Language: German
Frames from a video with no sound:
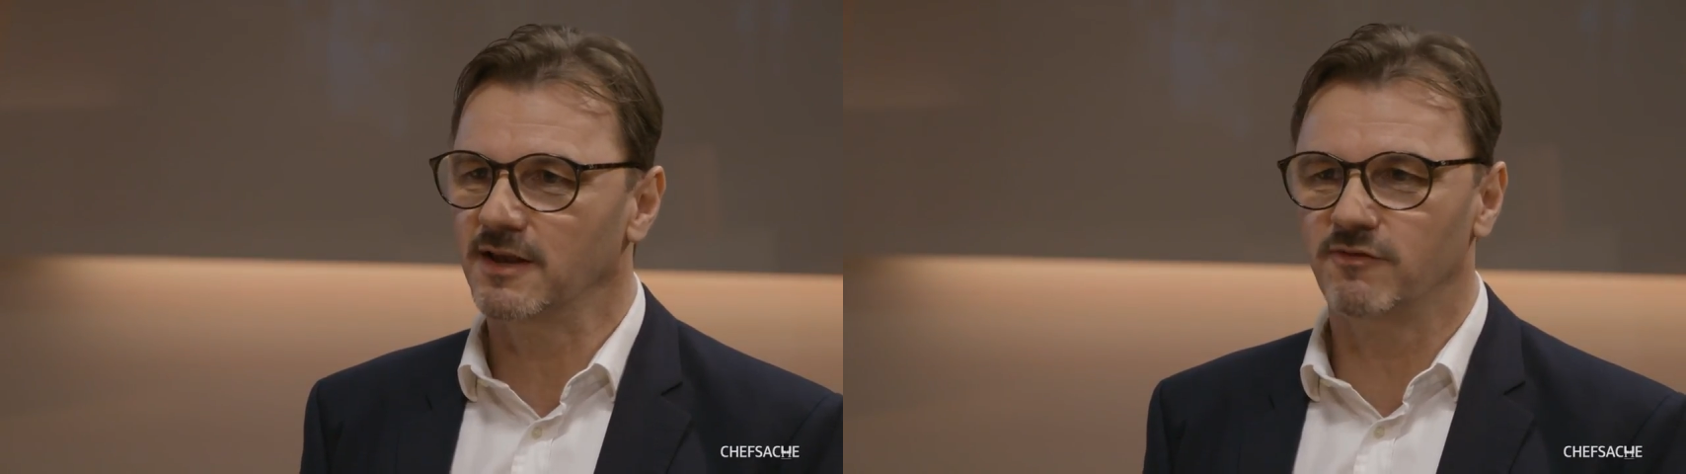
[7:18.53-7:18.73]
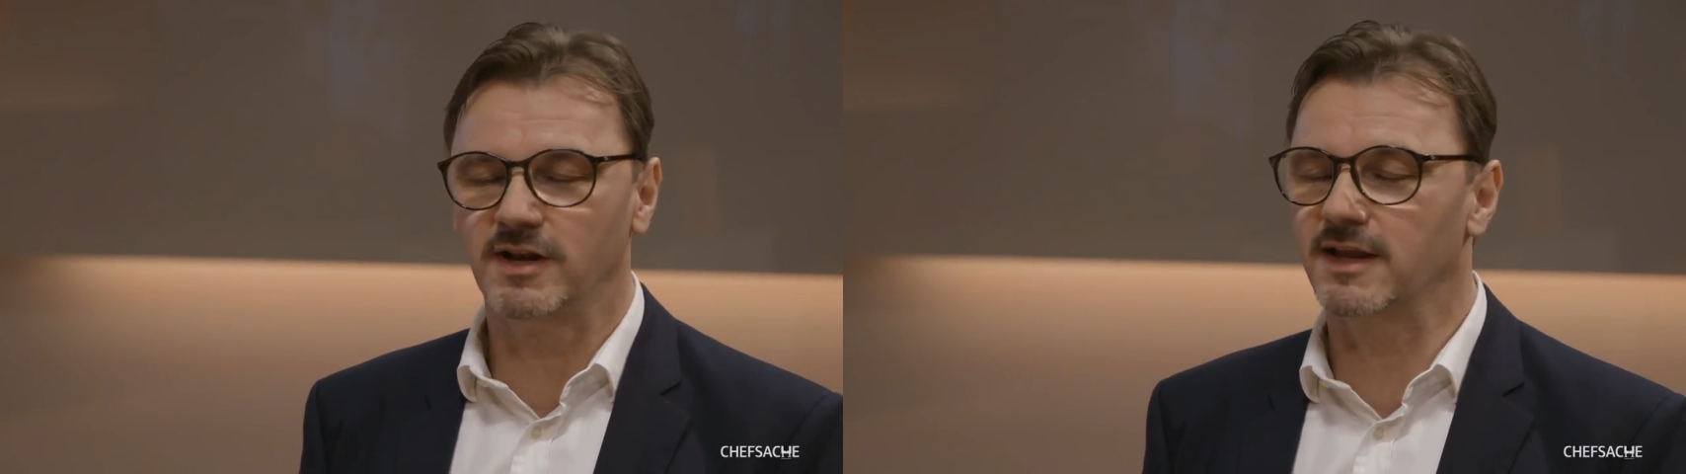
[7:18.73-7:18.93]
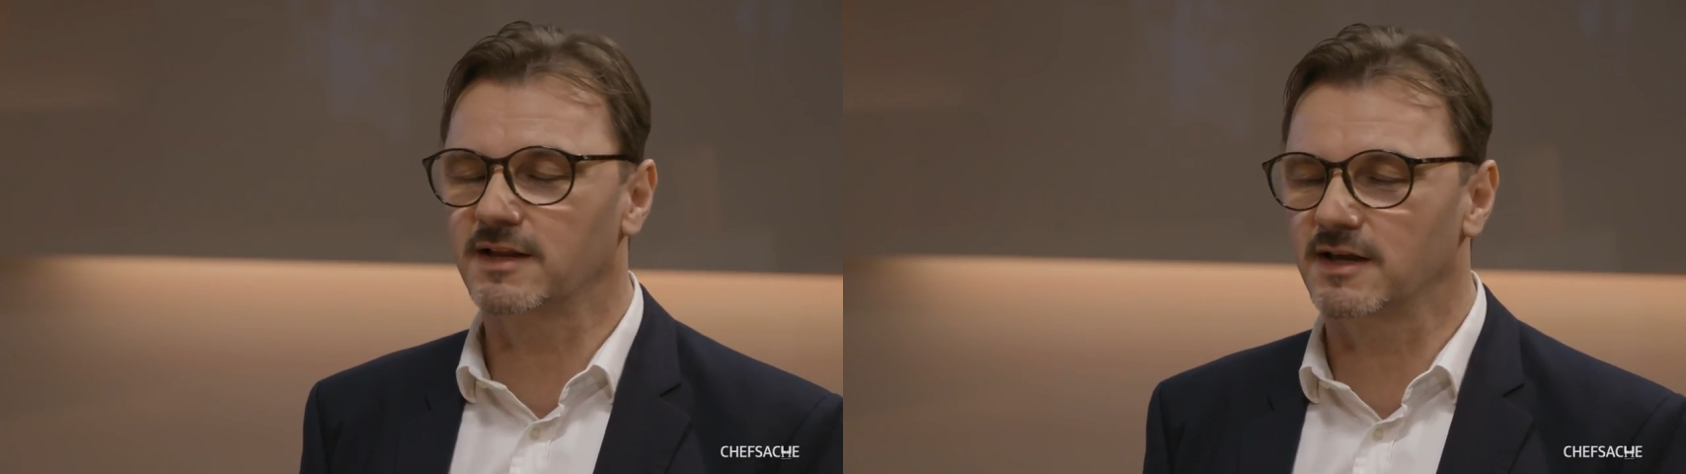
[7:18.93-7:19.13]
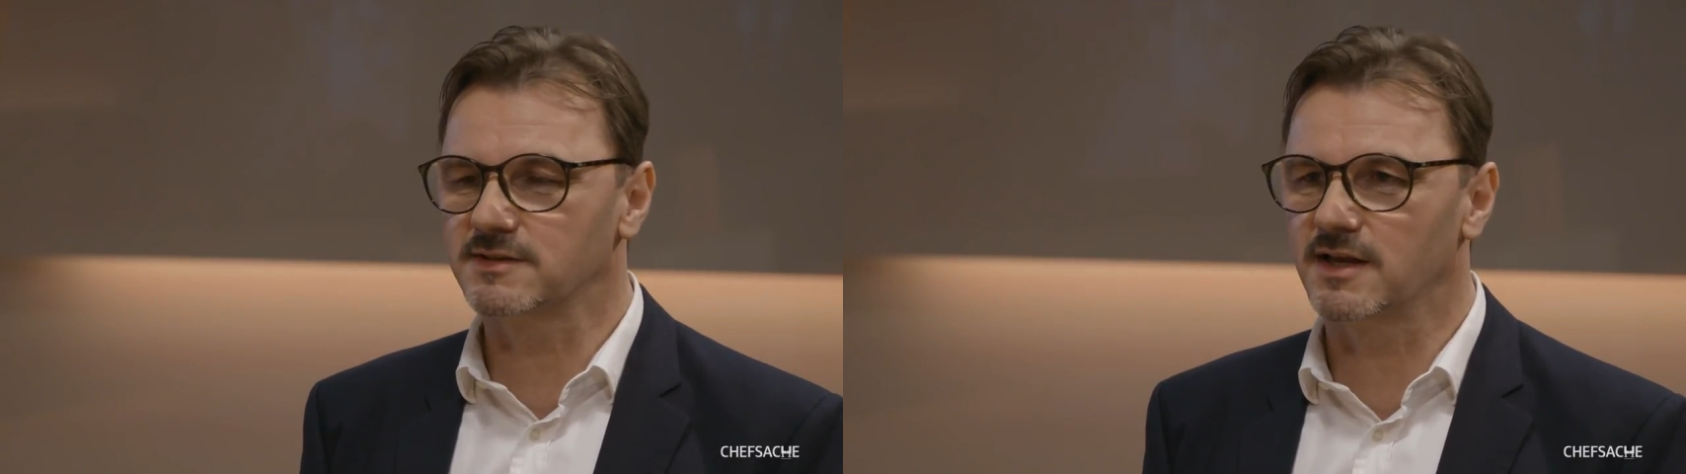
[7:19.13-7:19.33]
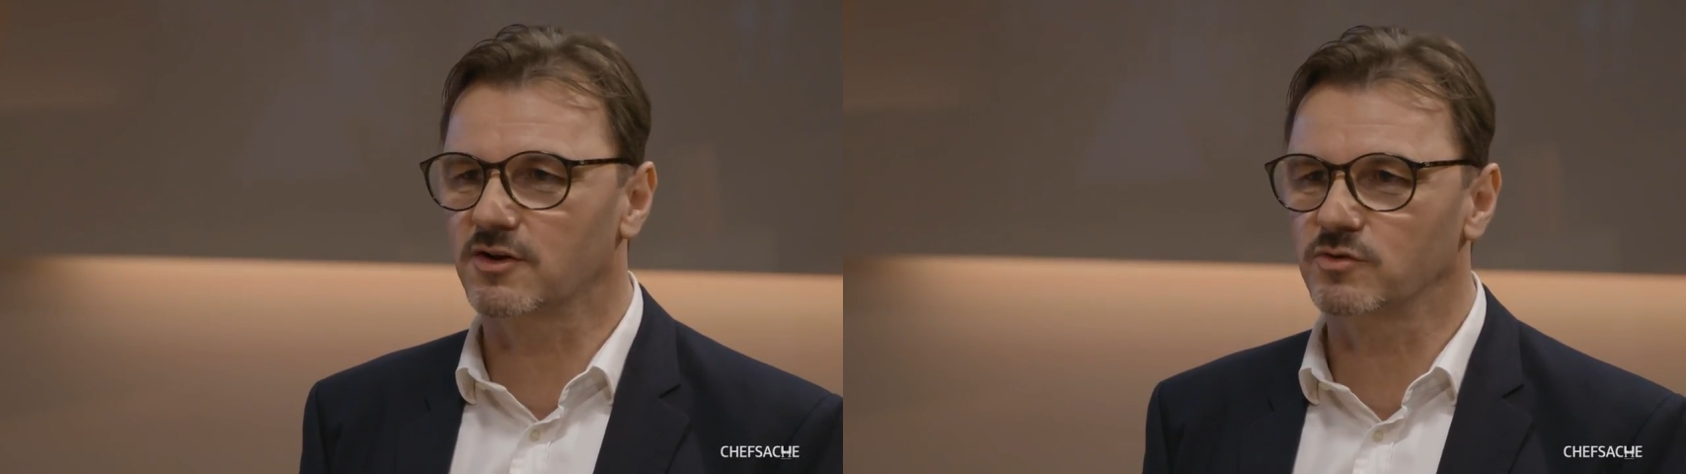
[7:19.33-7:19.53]
Wir legen da
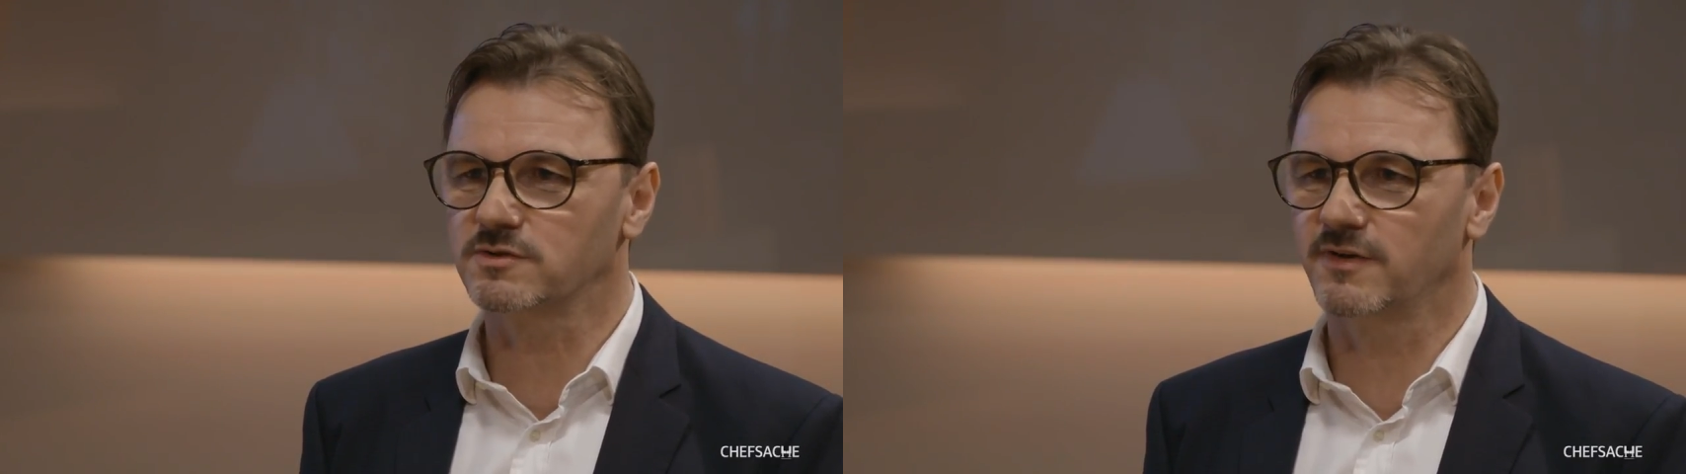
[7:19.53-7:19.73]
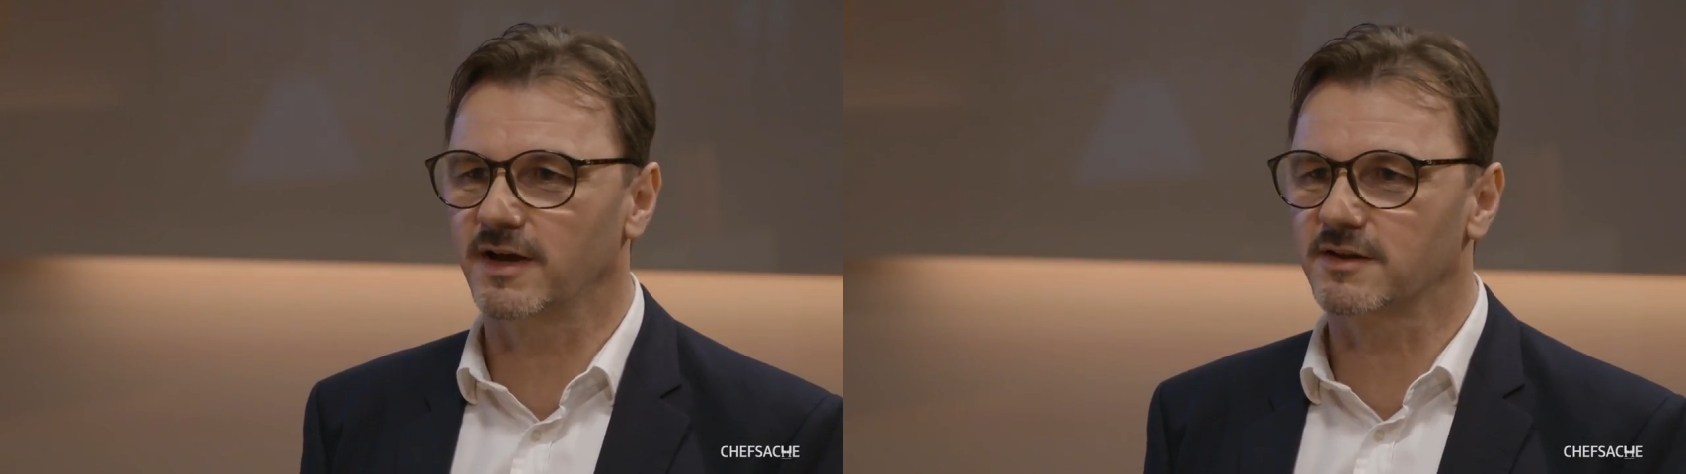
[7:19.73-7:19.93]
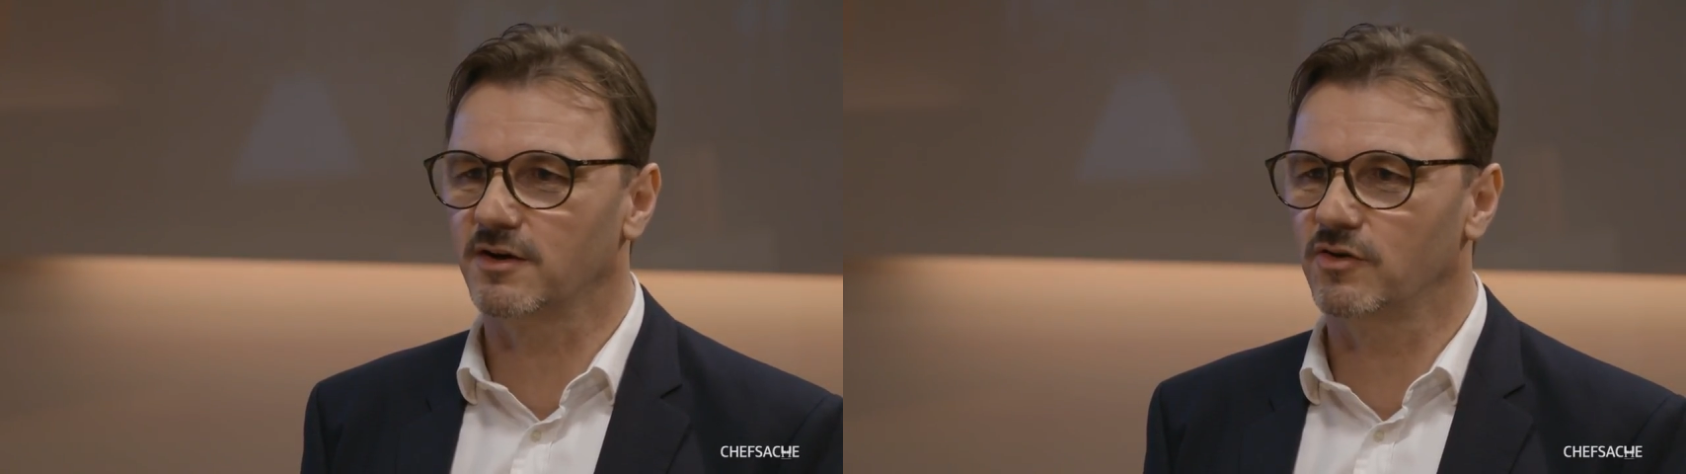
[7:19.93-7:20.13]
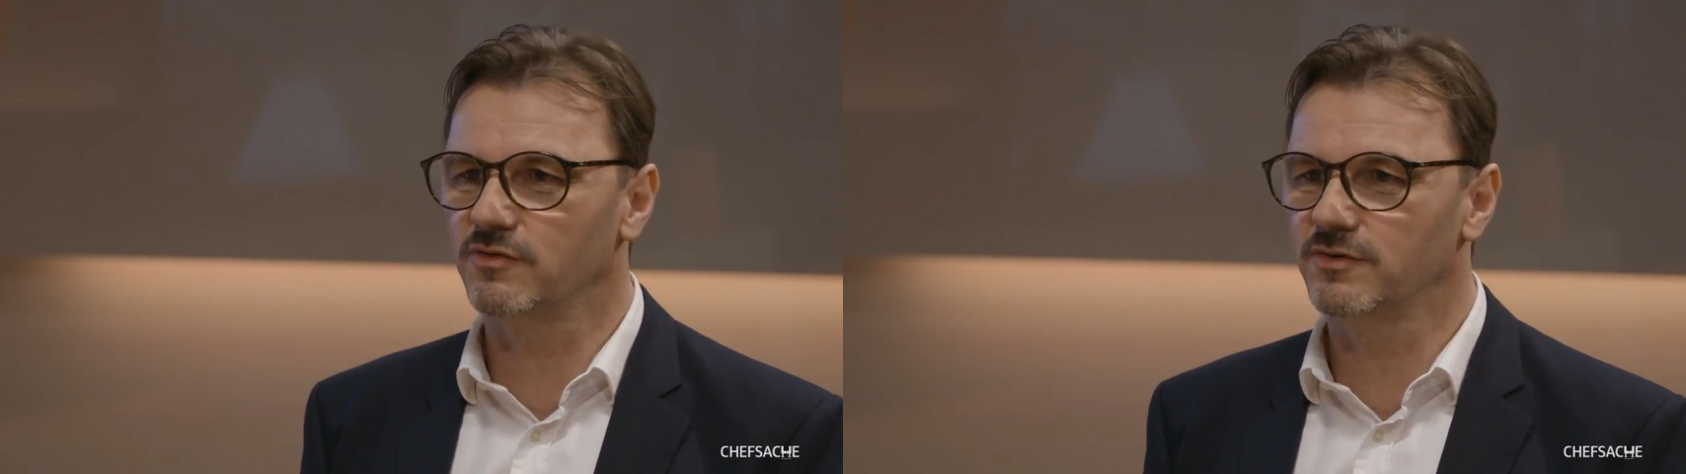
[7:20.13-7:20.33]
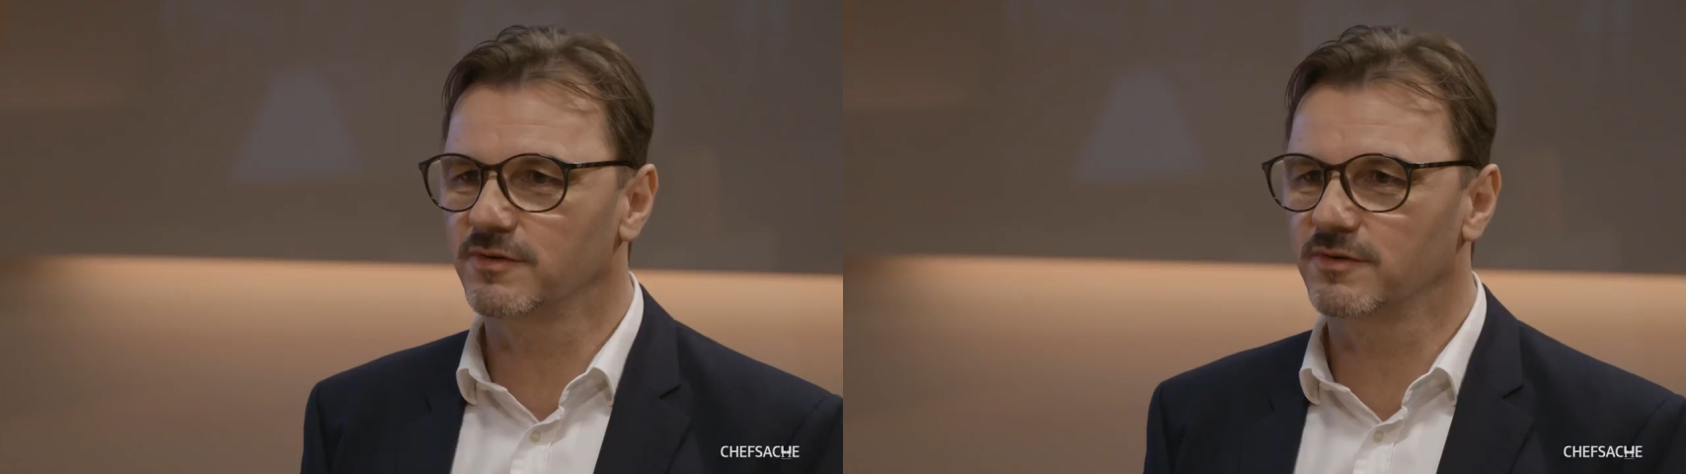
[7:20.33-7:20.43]
sehr großen Wert drauf.